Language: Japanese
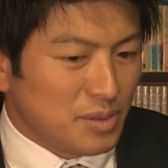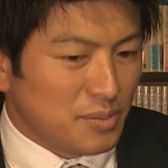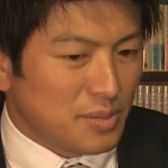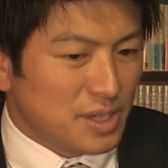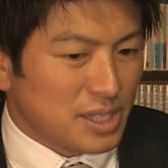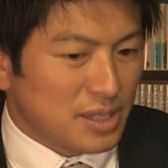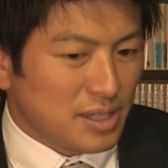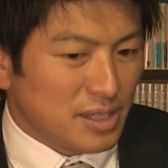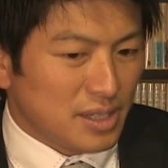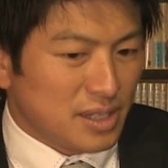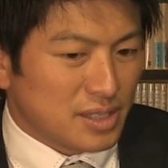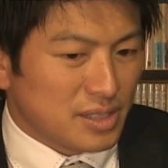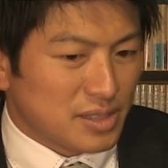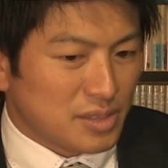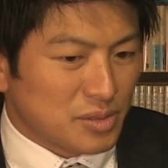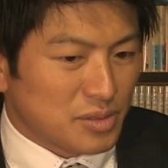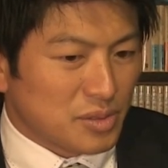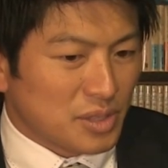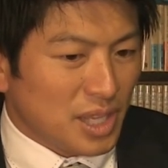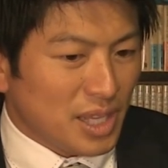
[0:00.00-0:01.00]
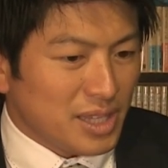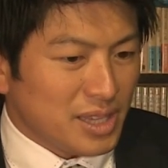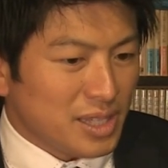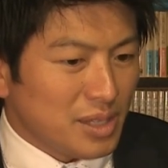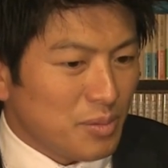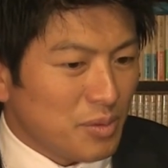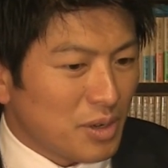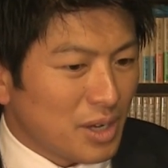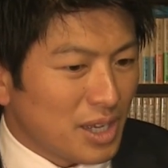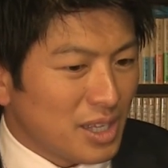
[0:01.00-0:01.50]
またその何
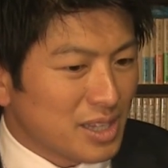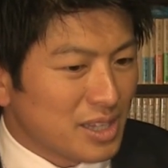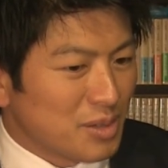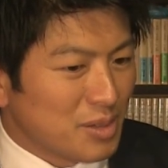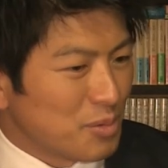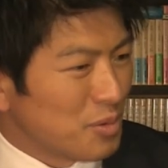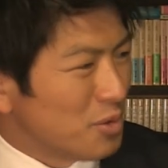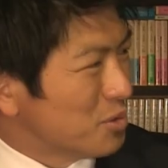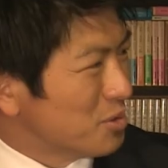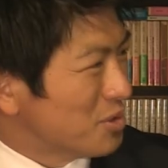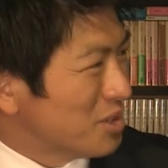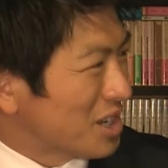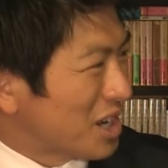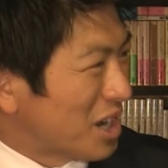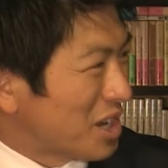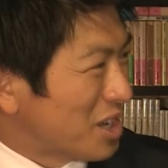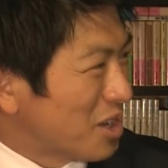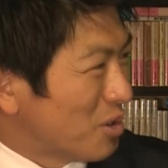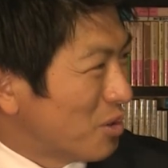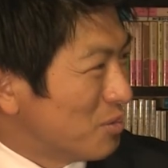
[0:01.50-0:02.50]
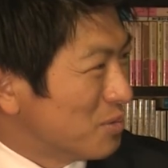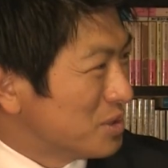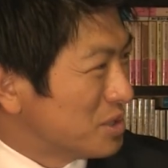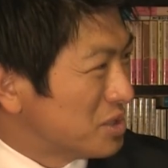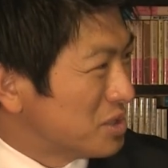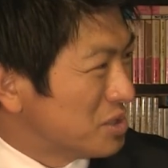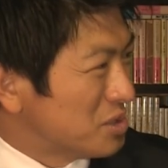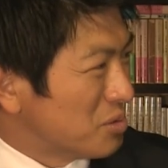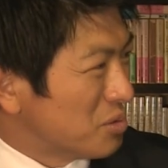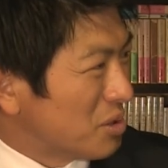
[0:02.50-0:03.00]
でもかんでも本当に書き込む
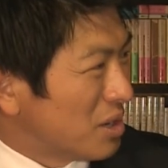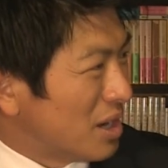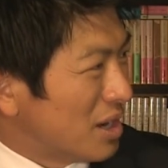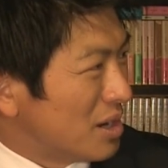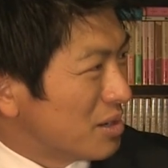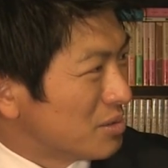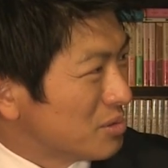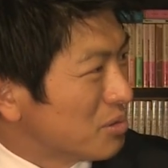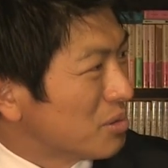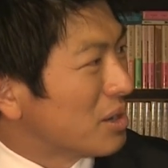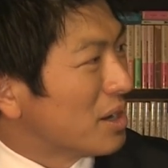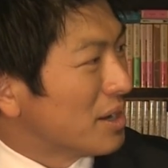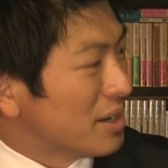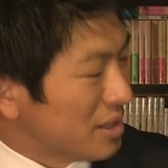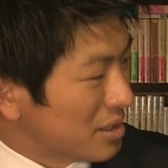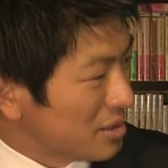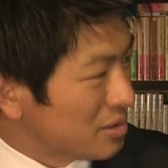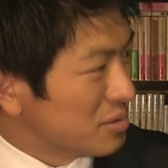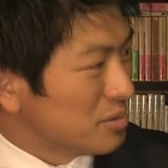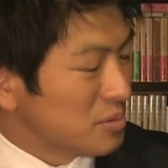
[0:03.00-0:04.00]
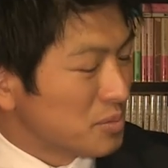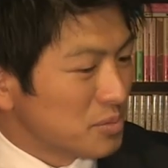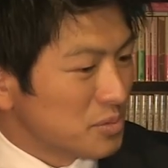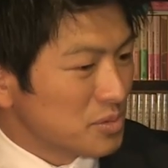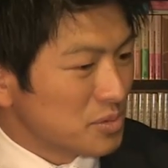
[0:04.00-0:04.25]
必要があるのかなと、うん、